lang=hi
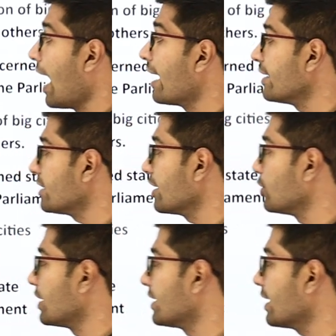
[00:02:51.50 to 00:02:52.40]
एंड इन द
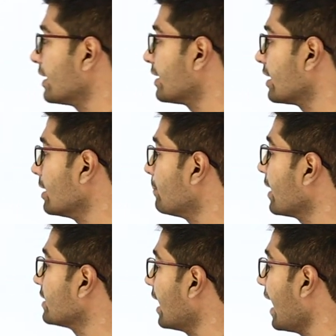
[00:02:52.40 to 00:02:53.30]
यूनियन टेरिटरी
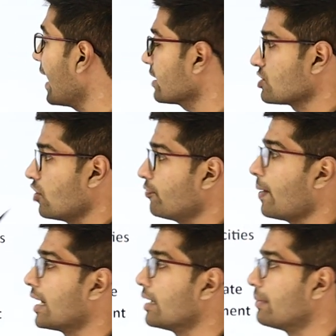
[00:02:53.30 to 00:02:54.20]
बाय द एक्ट्स ऑफ
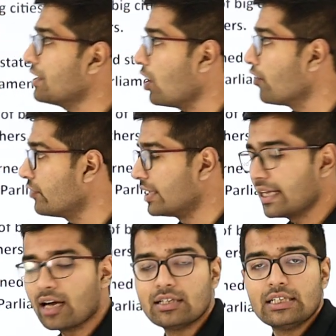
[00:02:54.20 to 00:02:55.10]
पार्लियामेंट ऑफ
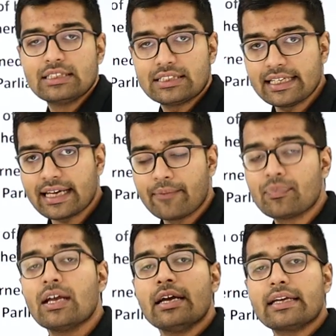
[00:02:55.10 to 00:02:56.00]
इंडिया ठीक है
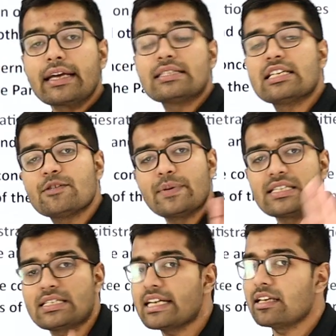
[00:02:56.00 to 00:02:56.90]
ये जिस भी
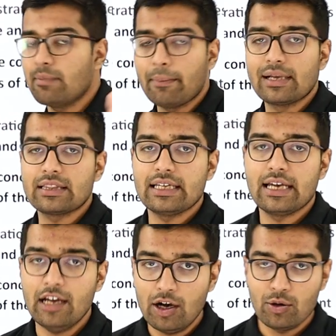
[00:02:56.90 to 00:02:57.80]
स्टेट में बनती
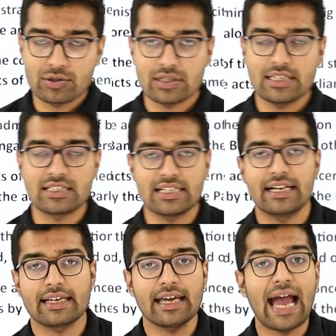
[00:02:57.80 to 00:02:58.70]
है उस
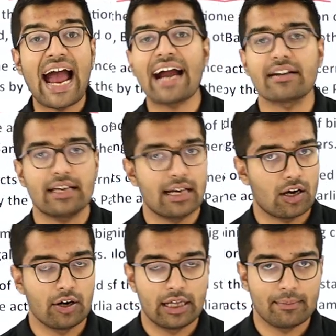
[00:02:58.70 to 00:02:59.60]
स्टेट के एक्ट के
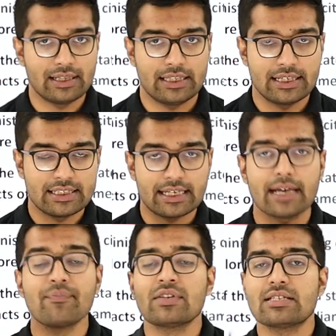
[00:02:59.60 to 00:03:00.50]
अकॉर्डिंग बनती है ठीक
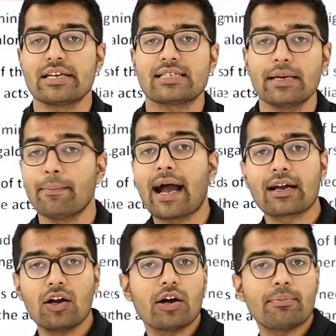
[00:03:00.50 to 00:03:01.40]
है जैसे
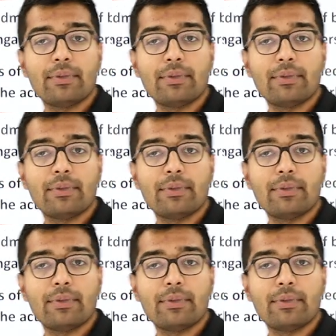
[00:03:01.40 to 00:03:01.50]
बैंगलोर